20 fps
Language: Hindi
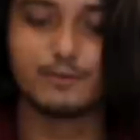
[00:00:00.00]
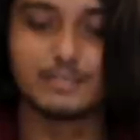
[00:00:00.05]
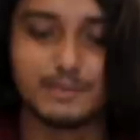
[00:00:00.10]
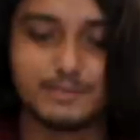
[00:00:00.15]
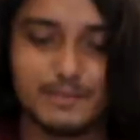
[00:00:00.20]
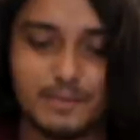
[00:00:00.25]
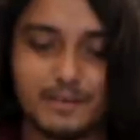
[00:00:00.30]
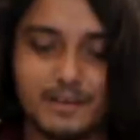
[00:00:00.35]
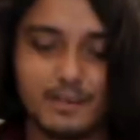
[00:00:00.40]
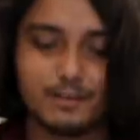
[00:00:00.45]

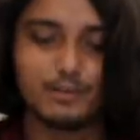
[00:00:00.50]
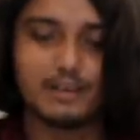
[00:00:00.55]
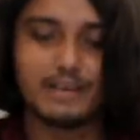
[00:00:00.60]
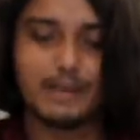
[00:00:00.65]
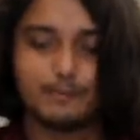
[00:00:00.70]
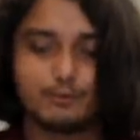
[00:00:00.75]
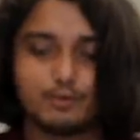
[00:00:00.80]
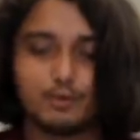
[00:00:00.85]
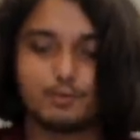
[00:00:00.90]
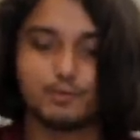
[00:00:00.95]
सबसे पहले तो
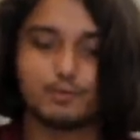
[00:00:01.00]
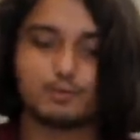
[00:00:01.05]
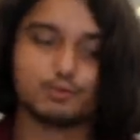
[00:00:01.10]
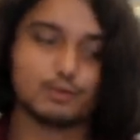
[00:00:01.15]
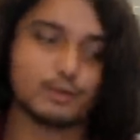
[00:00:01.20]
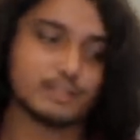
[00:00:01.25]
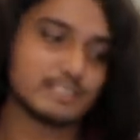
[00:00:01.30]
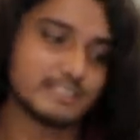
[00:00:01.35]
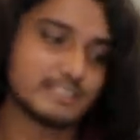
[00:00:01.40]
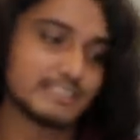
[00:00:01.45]
लैपटॉप को
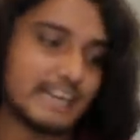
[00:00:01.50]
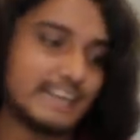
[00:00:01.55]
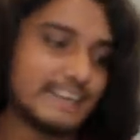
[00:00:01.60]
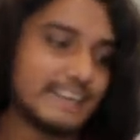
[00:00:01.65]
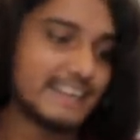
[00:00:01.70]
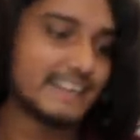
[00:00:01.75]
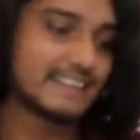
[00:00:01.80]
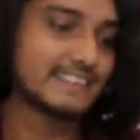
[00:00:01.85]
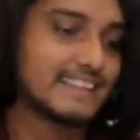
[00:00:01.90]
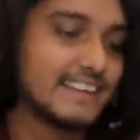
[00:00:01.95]
थोड़ा सा
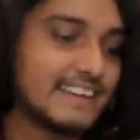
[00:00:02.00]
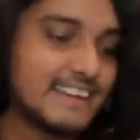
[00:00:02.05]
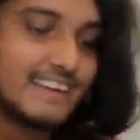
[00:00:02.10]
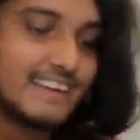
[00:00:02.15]
साइड रखते हैं